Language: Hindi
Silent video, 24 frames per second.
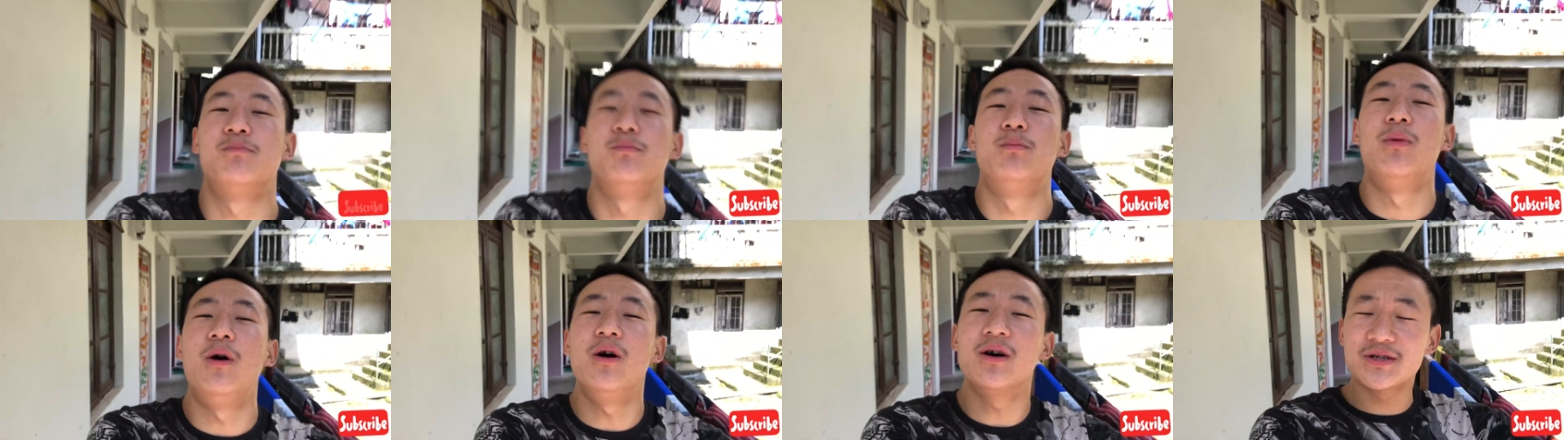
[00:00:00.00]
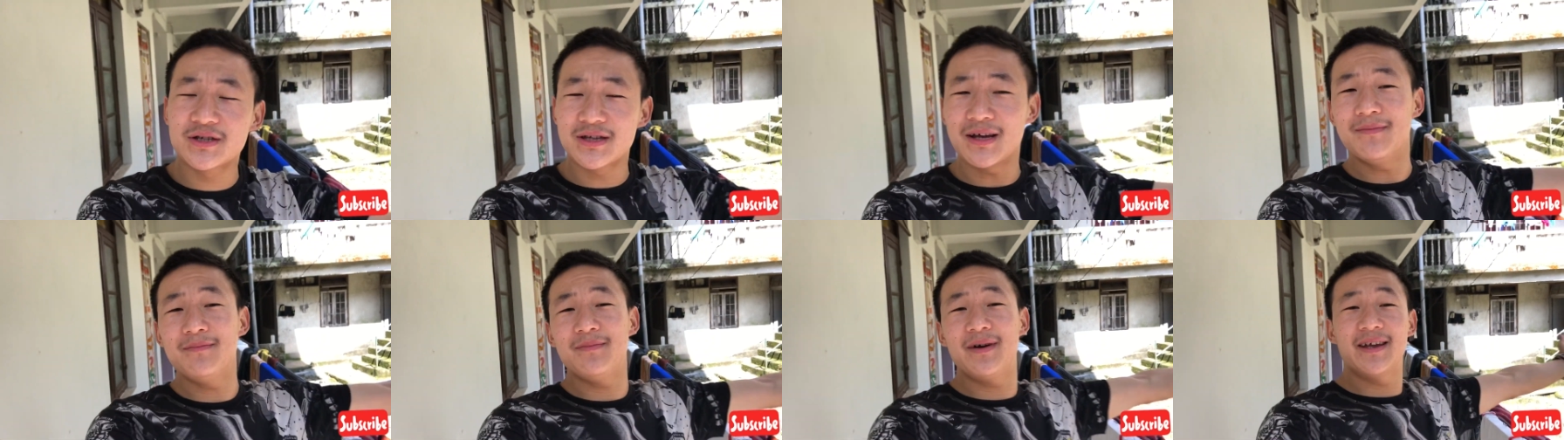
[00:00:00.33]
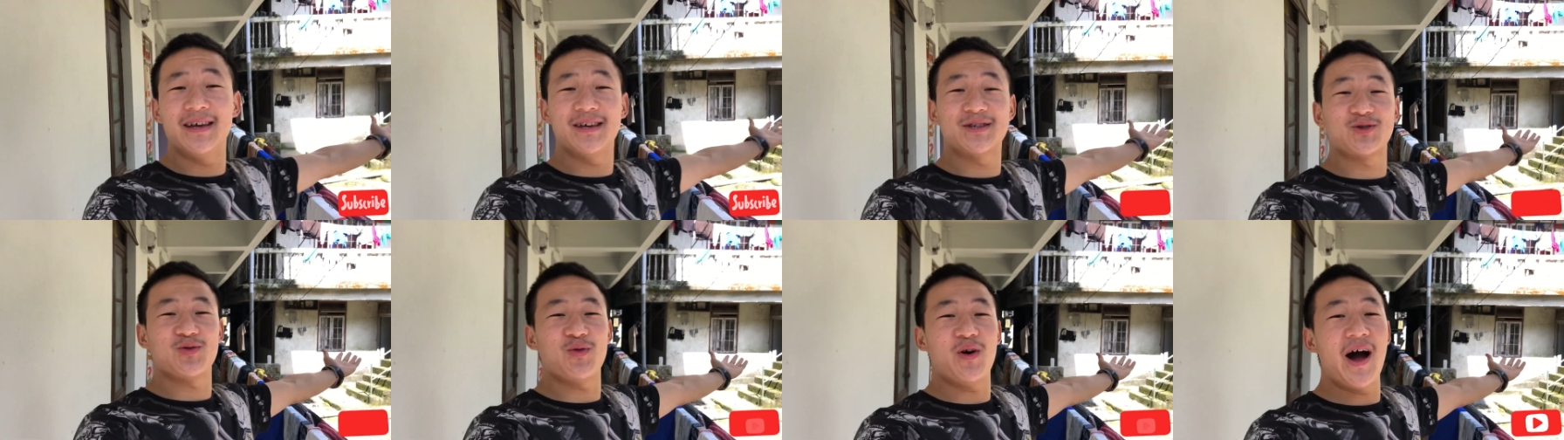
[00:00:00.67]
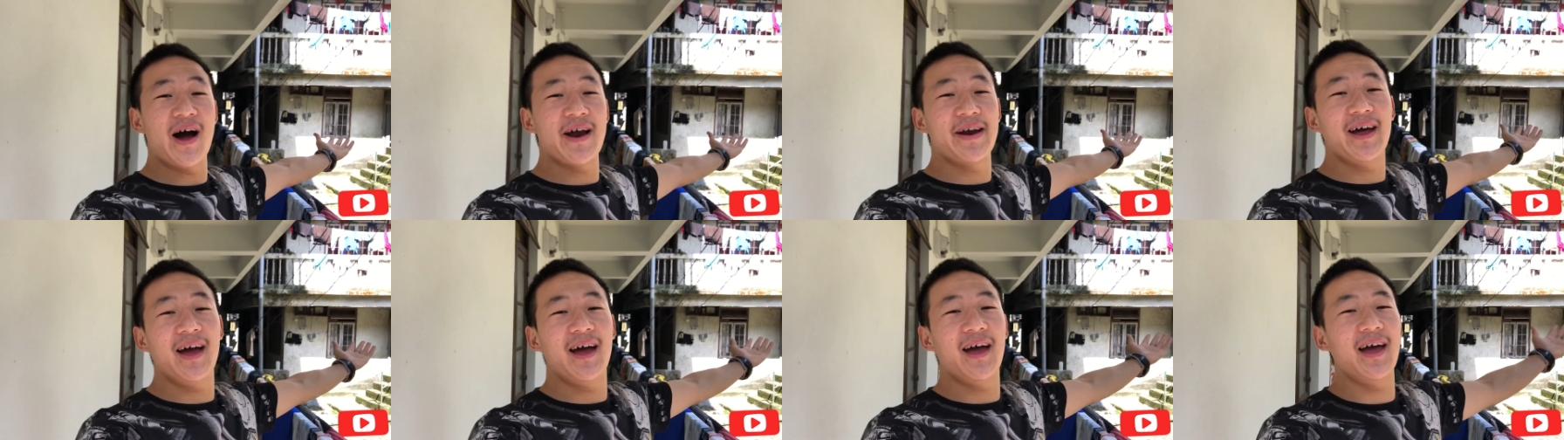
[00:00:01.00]
मौसम बड़ी
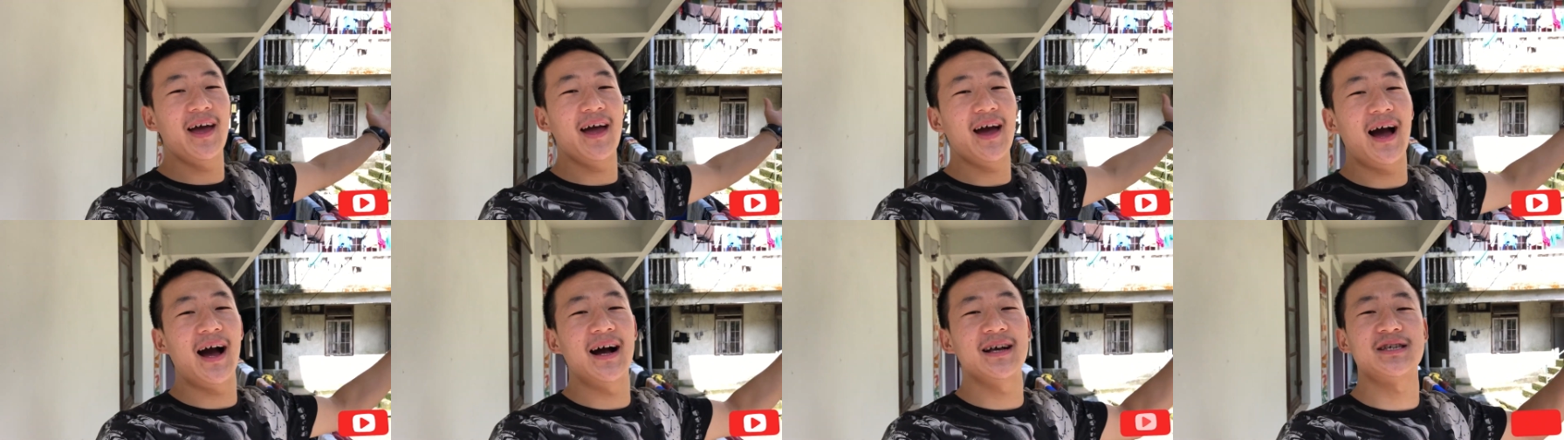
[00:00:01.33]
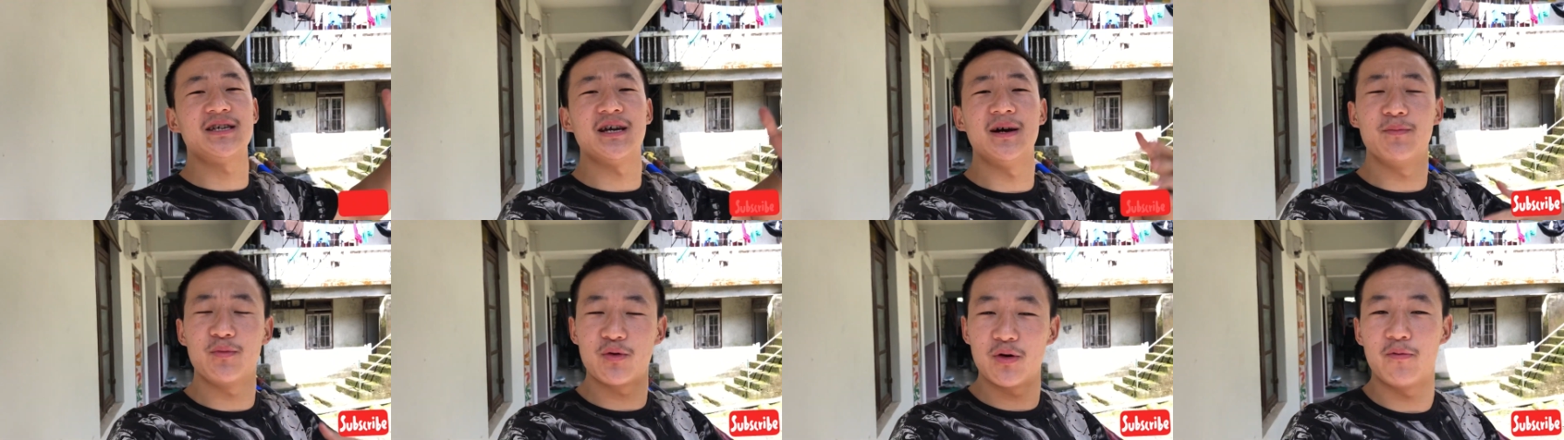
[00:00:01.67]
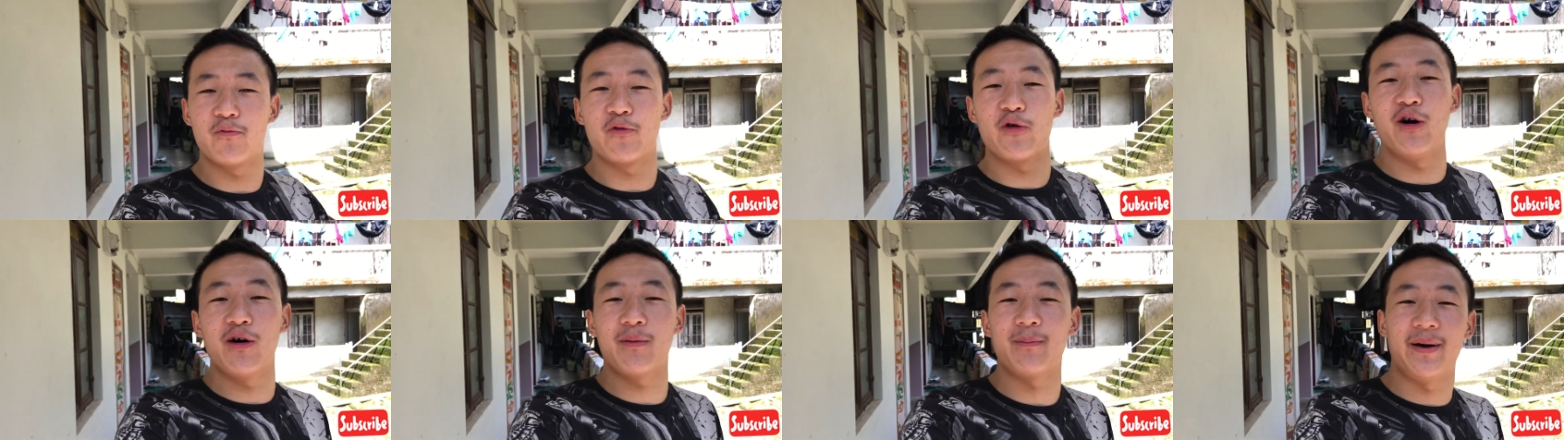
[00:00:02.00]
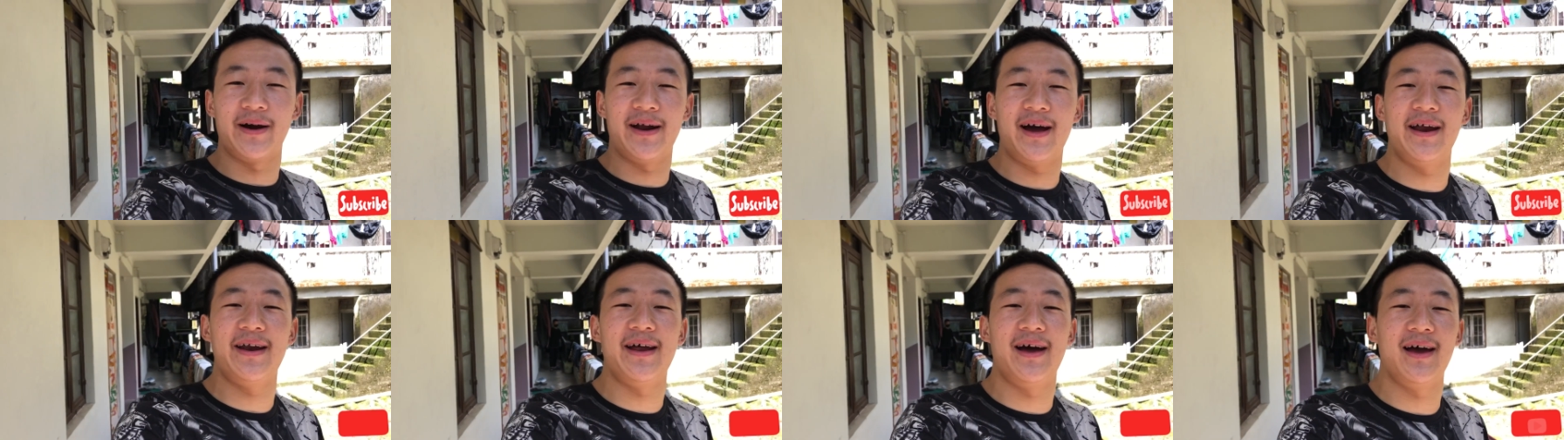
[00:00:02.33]
सुहाना है आज हमको ब्लॉग
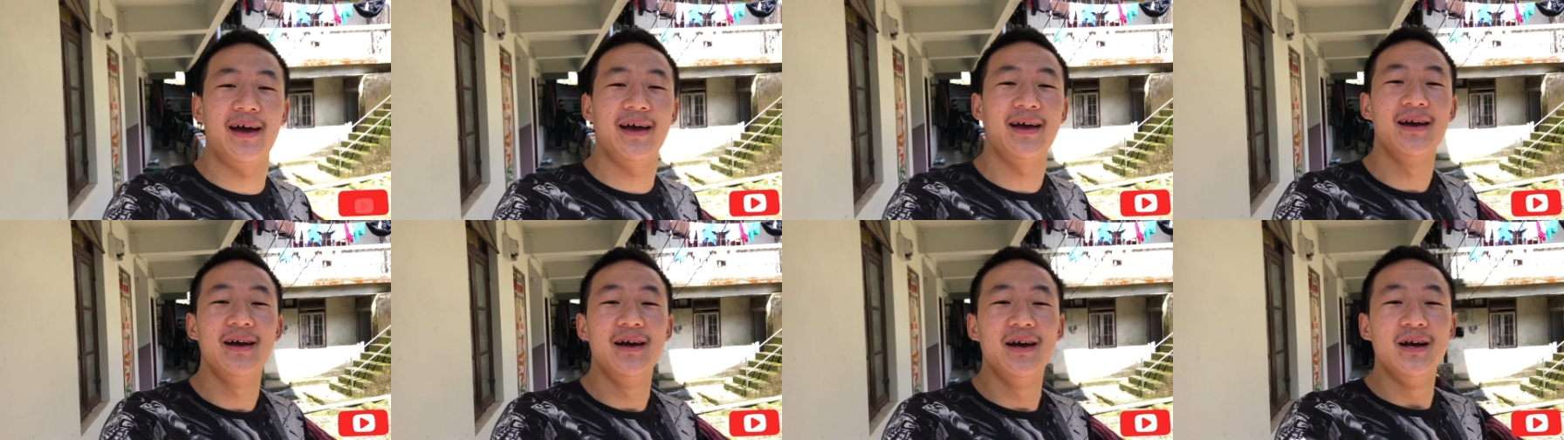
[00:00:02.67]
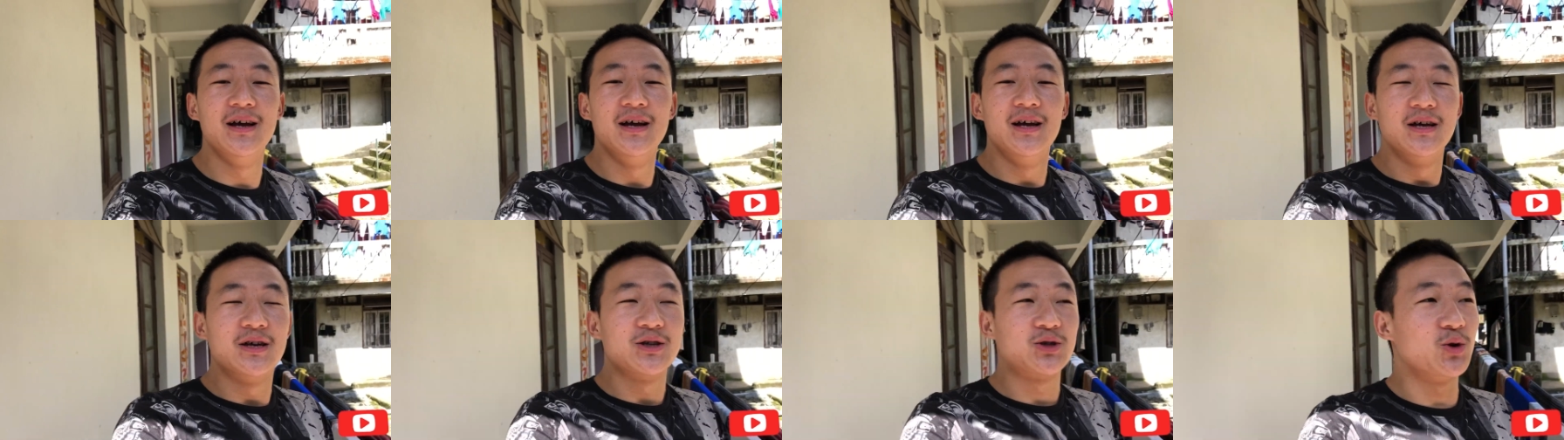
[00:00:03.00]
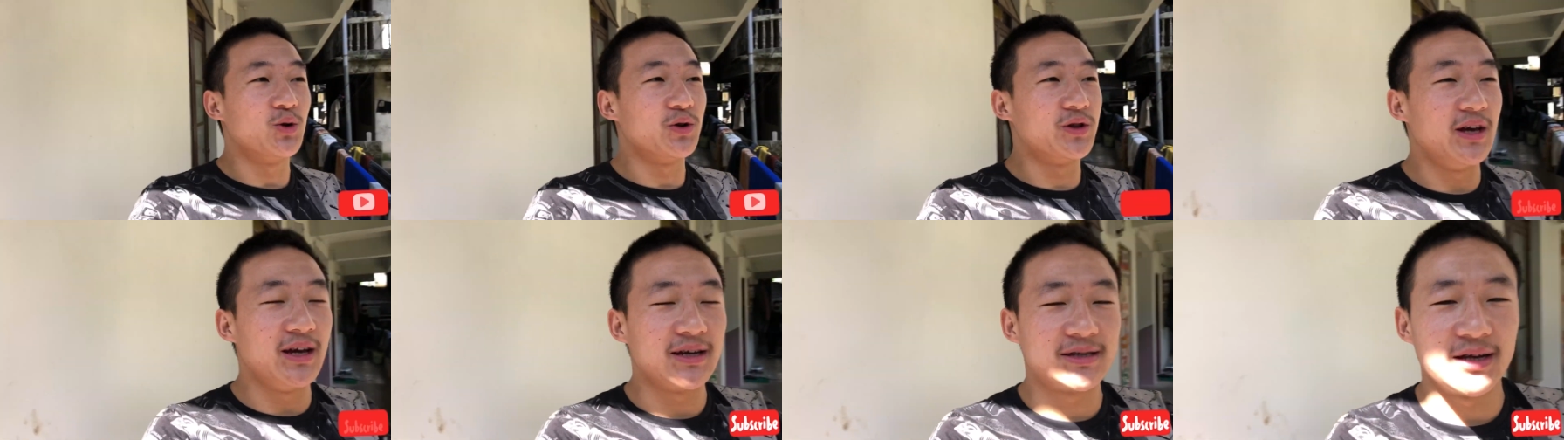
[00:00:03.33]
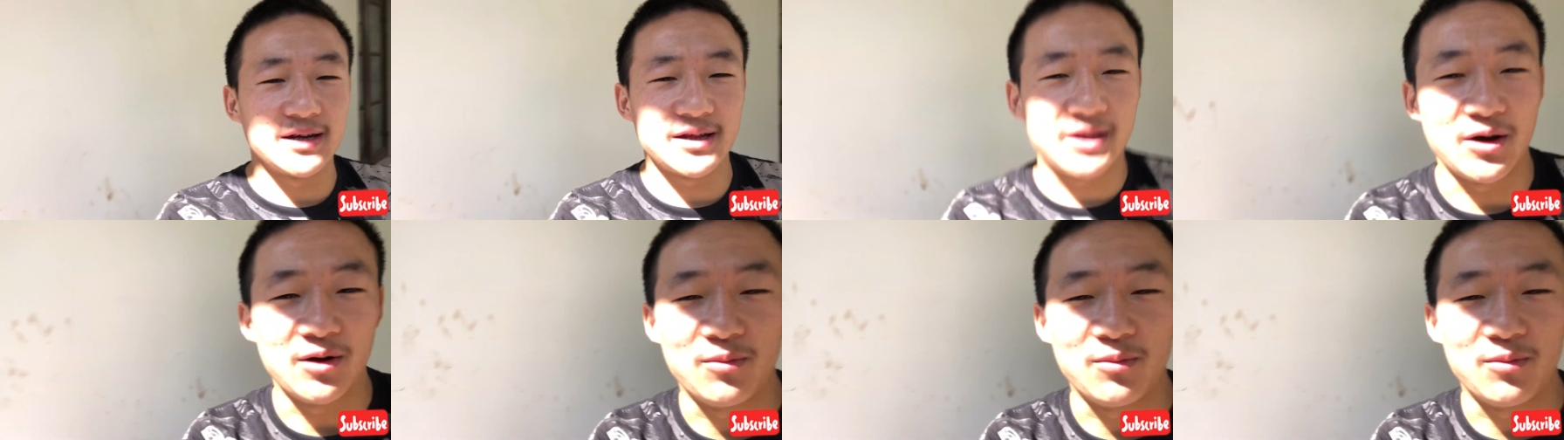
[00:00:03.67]
बनाना है तो देख सकते हो